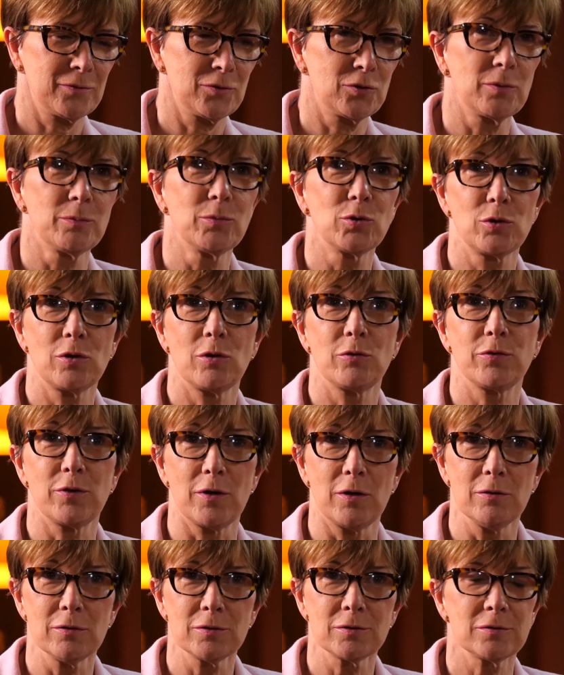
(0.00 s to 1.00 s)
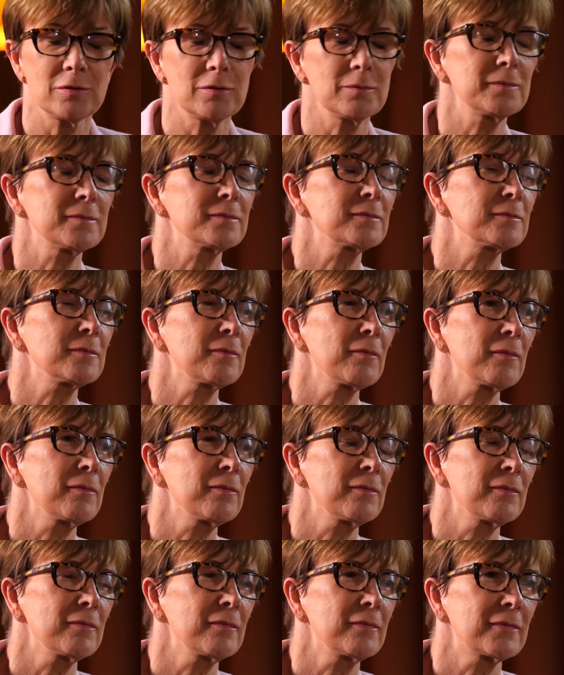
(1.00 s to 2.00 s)
de mon enfance,
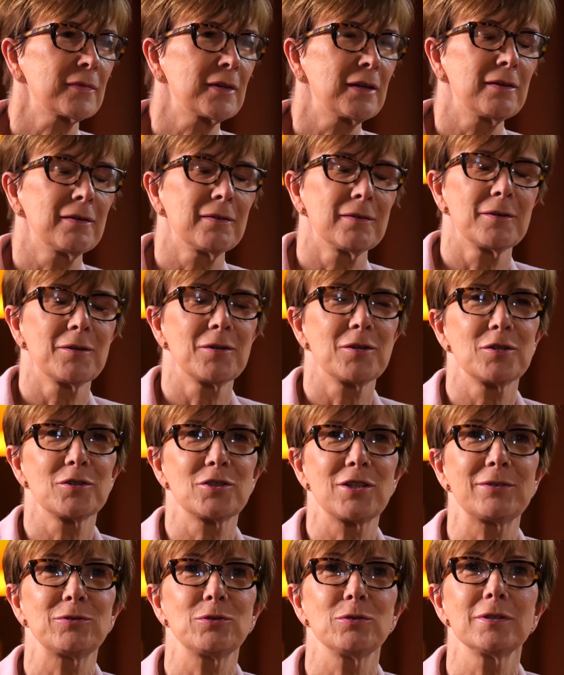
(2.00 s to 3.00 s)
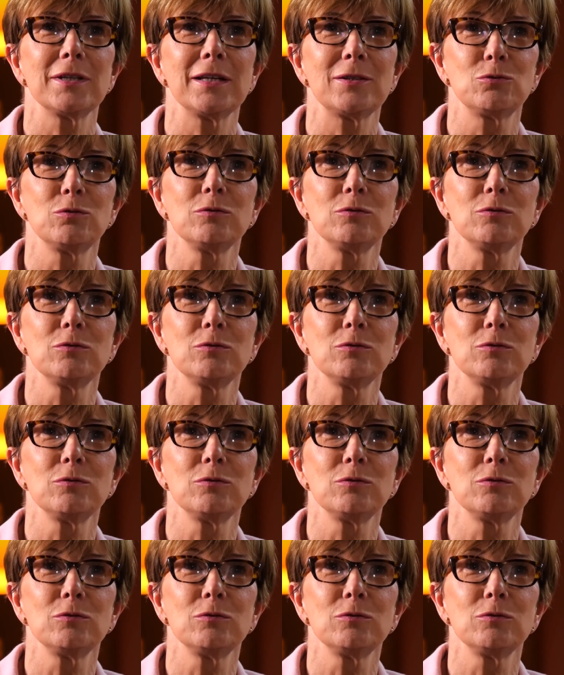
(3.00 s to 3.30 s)
j'attendais